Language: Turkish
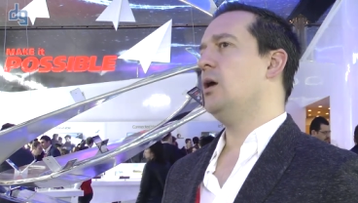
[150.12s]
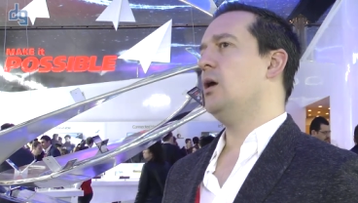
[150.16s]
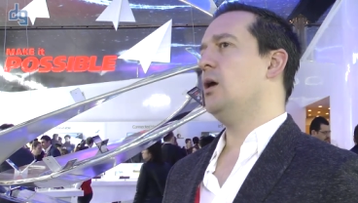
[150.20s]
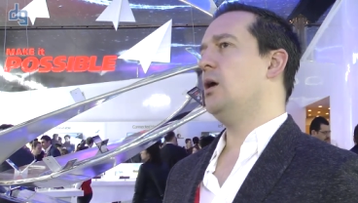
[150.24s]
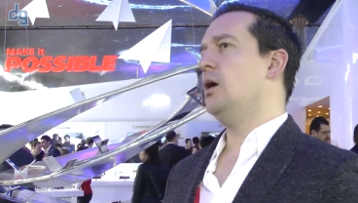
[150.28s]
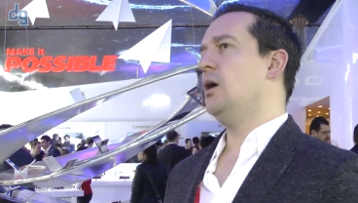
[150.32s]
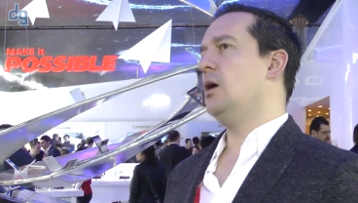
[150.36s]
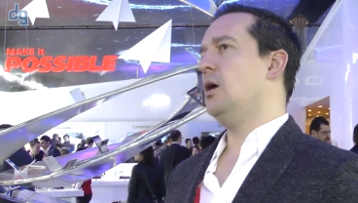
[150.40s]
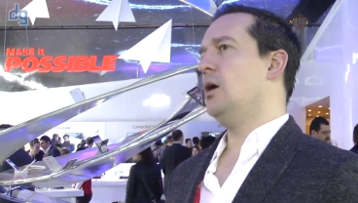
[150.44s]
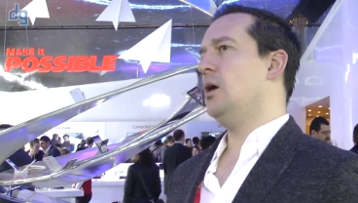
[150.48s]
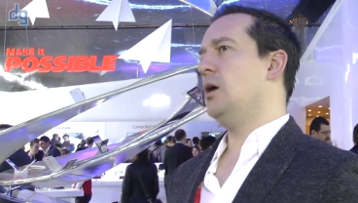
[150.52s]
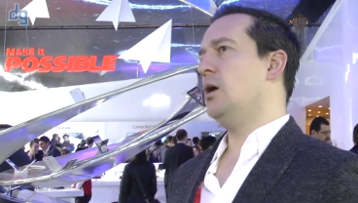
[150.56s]

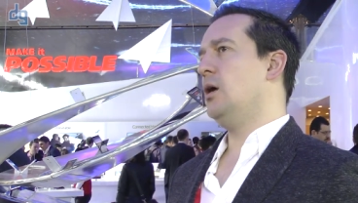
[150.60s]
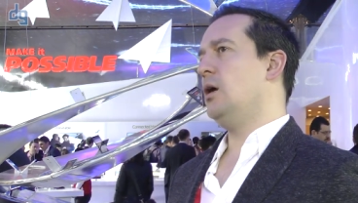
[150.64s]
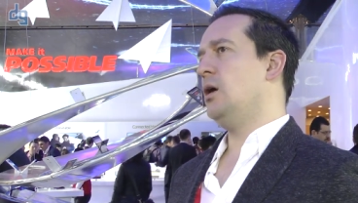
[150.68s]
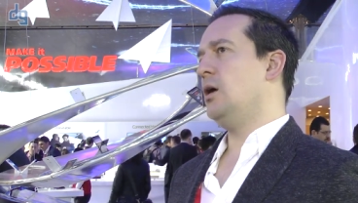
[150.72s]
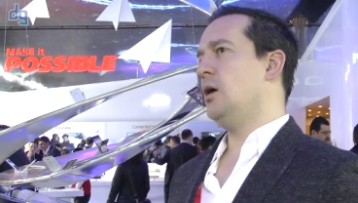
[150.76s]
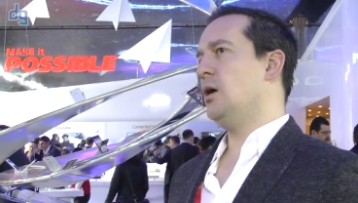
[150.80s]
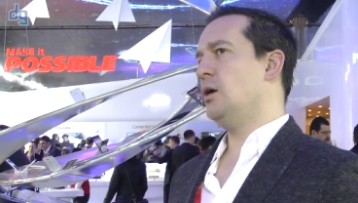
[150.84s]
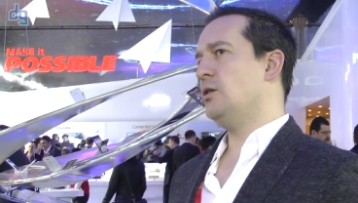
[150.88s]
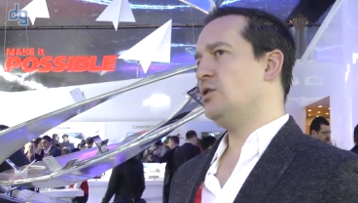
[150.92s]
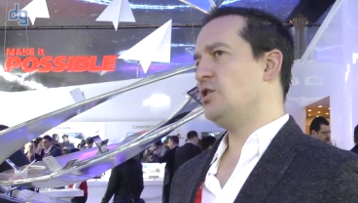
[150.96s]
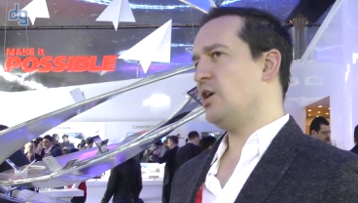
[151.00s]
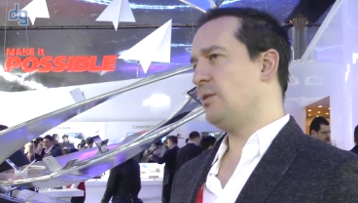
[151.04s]

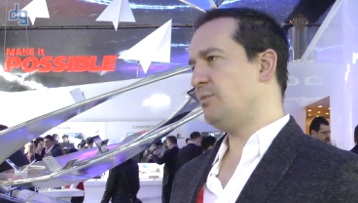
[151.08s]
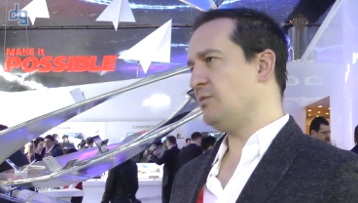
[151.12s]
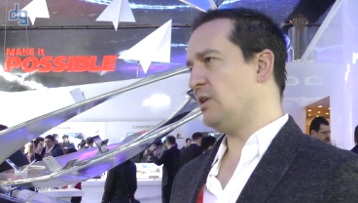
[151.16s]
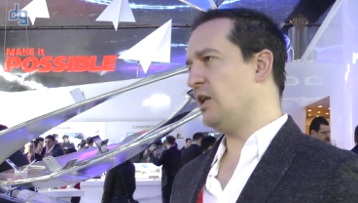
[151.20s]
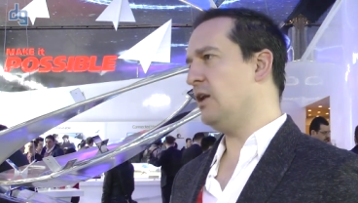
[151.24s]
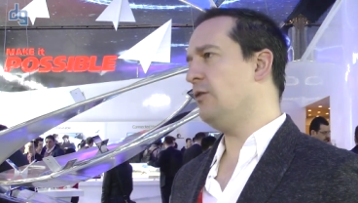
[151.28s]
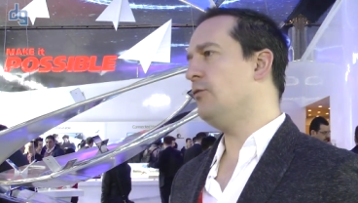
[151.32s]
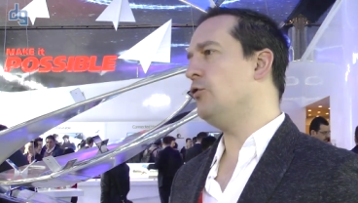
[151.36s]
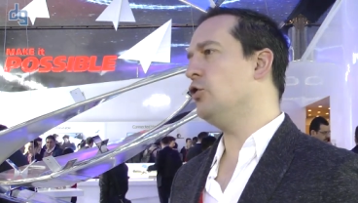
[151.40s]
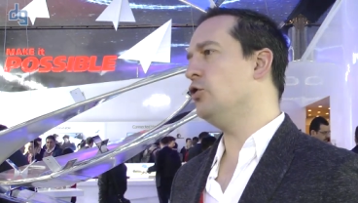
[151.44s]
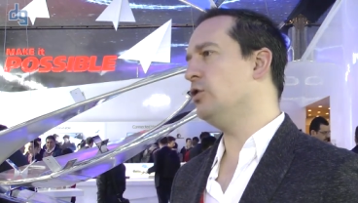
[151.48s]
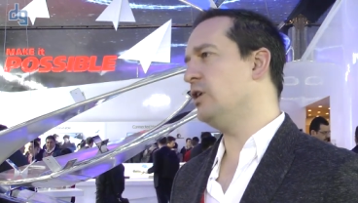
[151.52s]
E, cep
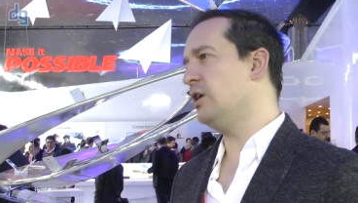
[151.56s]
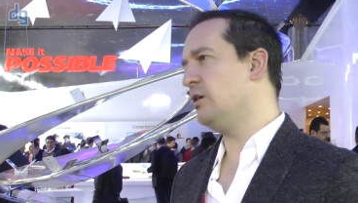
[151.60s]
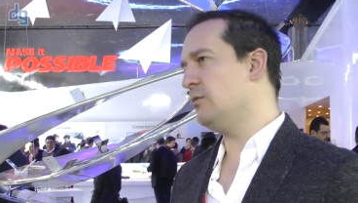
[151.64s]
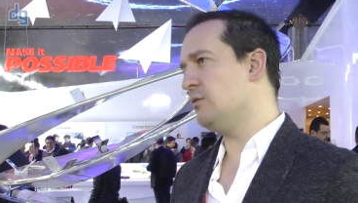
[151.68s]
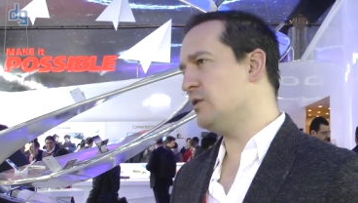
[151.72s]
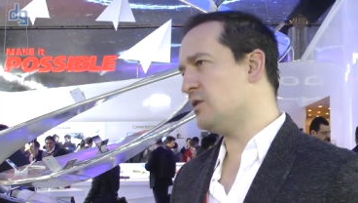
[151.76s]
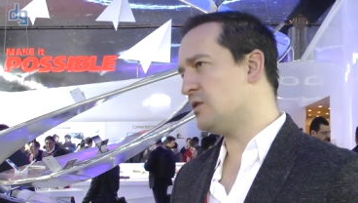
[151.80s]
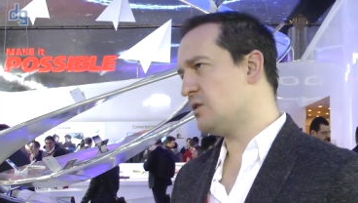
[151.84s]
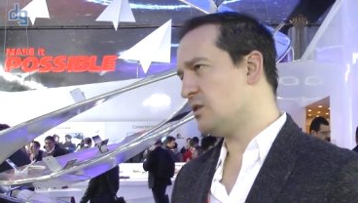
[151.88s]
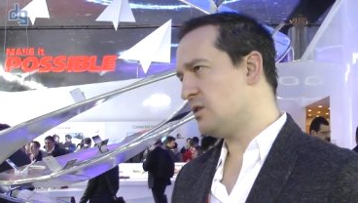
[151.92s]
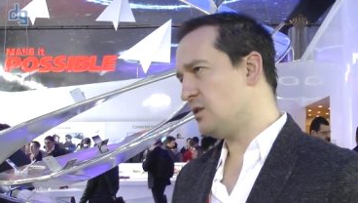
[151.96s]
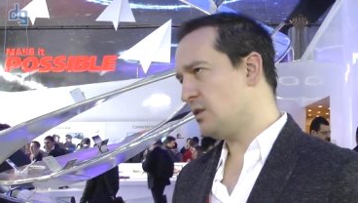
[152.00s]

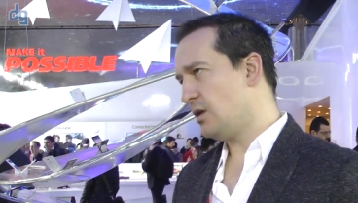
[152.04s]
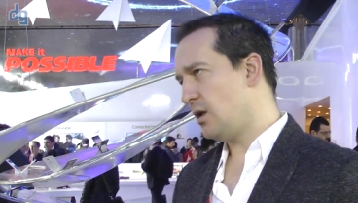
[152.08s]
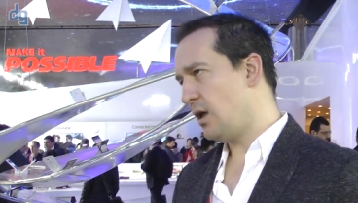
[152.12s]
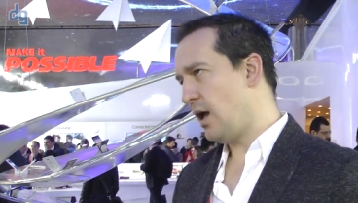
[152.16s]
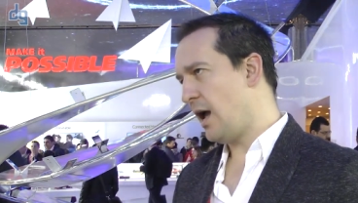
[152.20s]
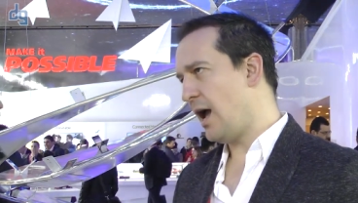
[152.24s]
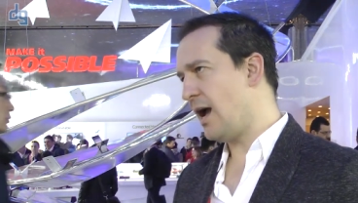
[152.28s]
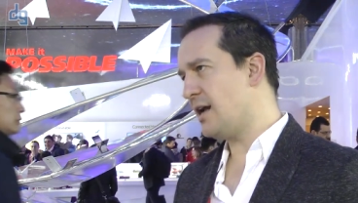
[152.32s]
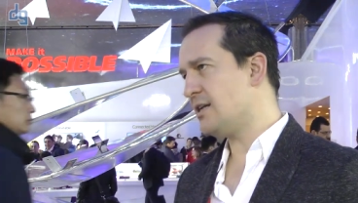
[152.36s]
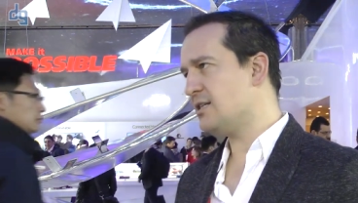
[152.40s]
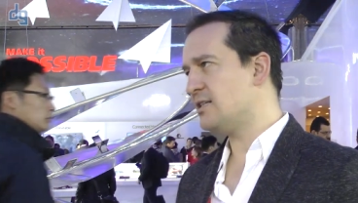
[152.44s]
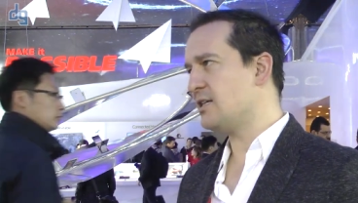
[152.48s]
telefonlarımız
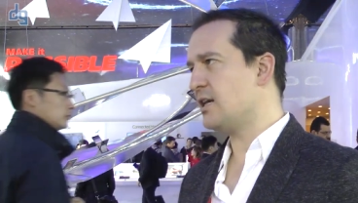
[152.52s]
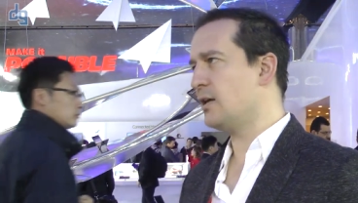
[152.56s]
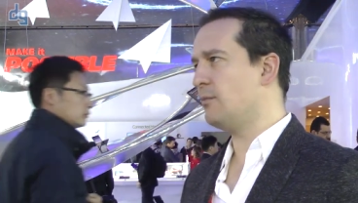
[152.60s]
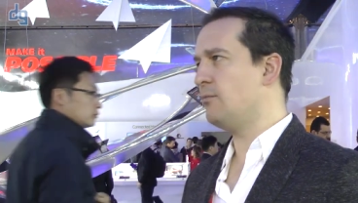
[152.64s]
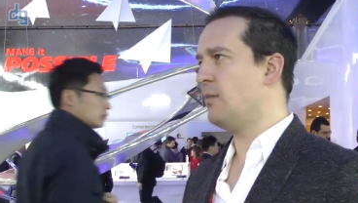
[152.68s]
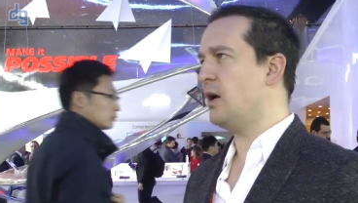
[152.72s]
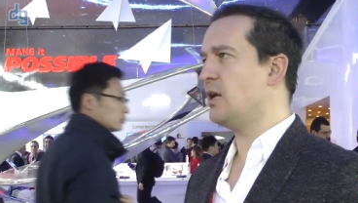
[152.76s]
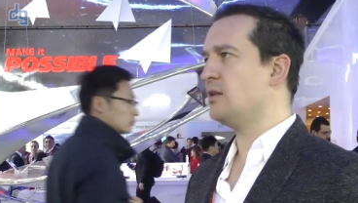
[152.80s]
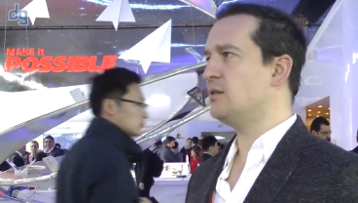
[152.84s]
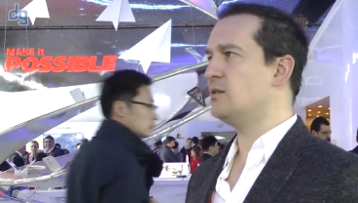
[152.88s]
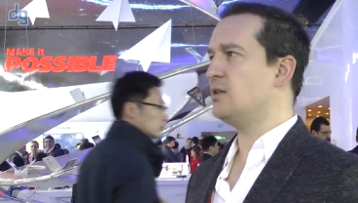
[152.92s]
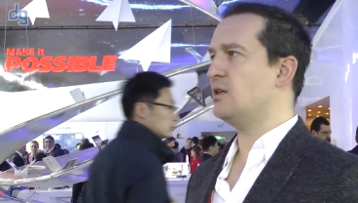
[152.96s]
her
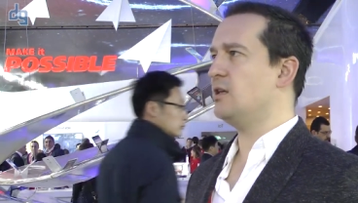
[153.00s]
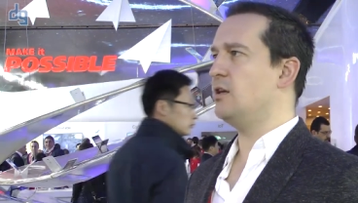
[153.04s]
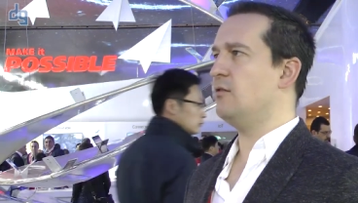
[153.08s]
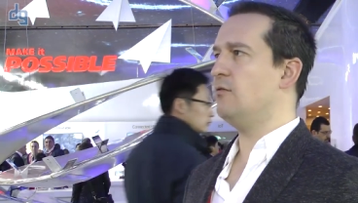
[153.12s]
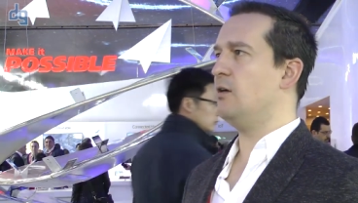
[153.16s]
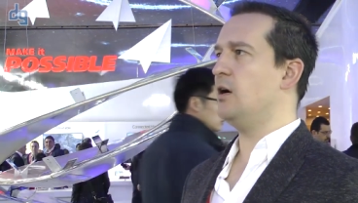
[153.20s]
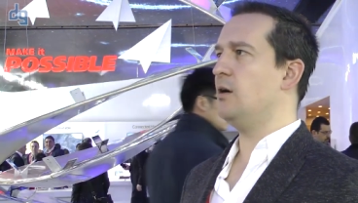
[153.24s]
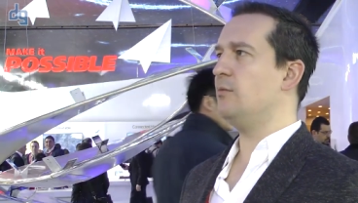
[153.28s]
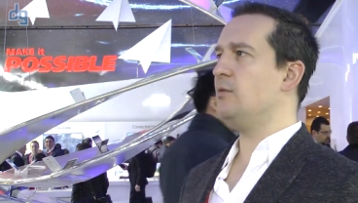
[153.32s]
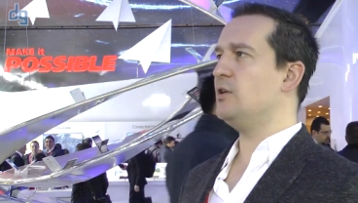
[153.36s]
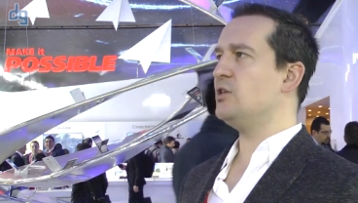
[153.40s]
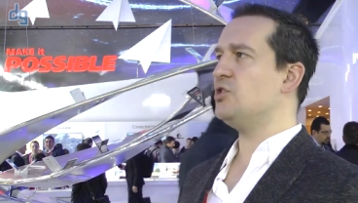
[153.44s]
segmentte
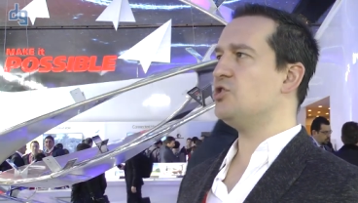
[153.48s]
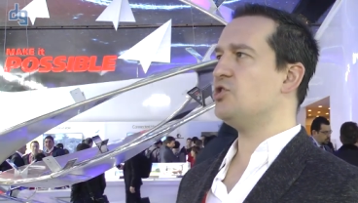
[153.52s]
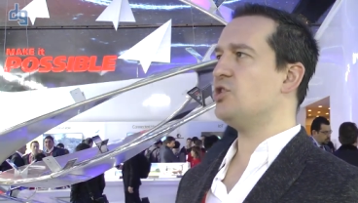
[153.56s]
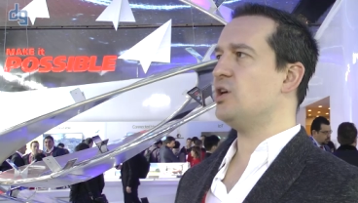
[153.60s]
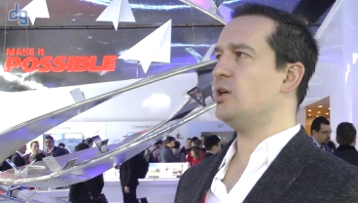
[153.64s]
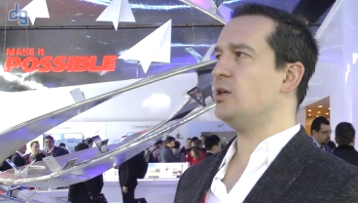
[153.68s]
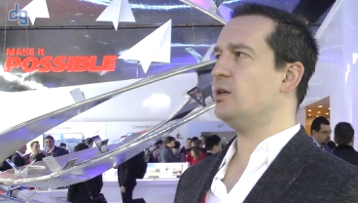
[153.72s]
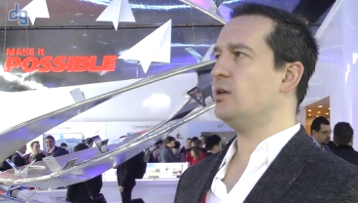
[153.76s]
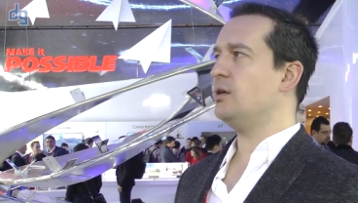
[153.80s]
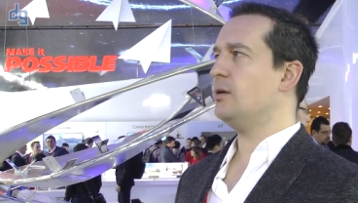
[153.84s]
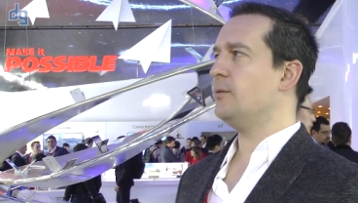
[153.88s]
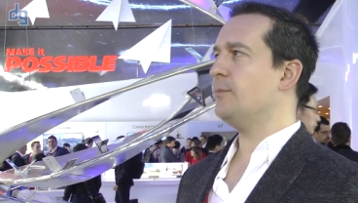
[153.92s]
devam
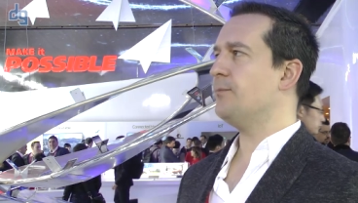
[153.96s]
edecek.